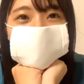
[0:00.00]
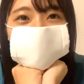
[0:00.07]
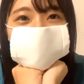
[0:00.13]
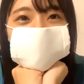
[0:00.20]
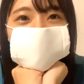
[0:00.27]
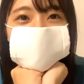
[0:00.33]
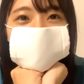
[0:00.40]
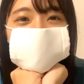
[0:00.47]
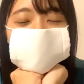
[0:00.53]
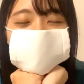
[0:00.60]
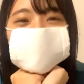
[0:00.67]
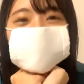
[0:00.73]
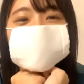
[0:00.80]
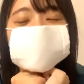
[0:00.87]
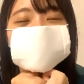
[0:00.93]
あったらいい
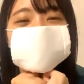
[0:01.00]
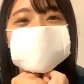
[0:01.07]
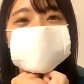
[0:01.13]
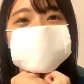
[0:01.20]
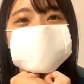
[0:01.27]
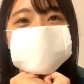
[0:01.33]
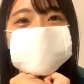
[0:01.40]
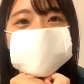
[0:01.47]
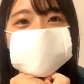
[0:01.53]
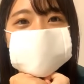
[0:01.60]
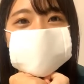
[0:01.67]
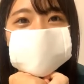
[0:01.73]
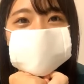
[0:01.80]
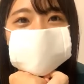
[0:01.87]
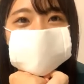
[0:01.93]
な20年後にも
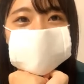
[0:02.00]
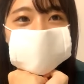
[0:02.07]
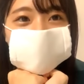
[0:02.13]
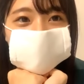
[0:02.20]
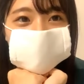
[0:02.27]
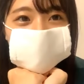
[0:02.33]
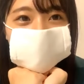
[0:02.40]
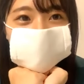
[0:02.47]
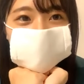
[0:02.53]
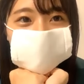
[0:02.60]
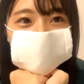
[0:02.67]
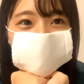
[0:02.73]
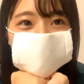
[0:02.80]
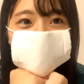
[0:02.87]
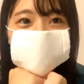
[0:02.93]
STU が
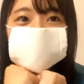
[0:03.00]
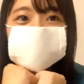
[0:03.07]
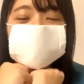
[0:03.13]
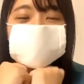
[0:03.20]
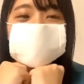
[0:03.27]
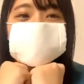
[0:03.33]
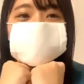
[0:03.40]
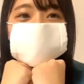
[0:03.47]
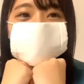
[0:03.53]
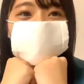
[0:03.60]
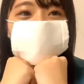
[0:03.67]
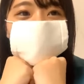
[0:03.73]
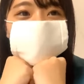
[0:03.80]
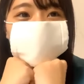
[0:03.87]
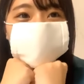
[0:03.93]
あるか
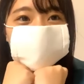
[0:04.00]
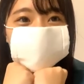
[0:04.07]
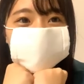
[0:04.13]
な